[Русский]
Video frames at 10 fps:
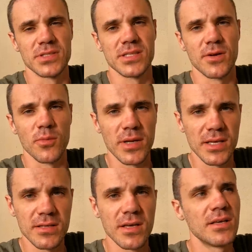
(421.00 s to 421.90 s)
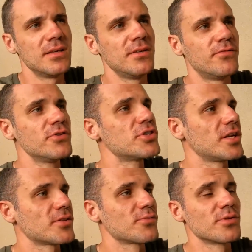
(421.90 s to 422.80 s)
500 рублей и
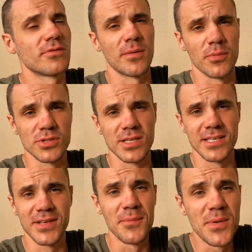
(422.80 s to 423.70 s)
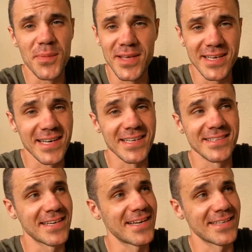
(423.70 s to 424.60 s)
вышли оттуда, а после этого мы поехали
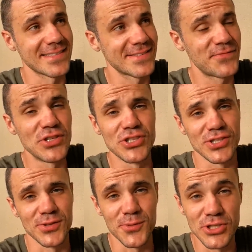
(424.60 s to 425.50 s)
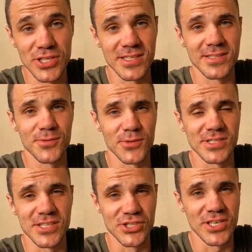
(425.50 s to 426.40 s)
до финишной точки, то
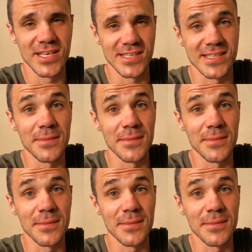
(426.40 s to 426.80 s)
есть до жилья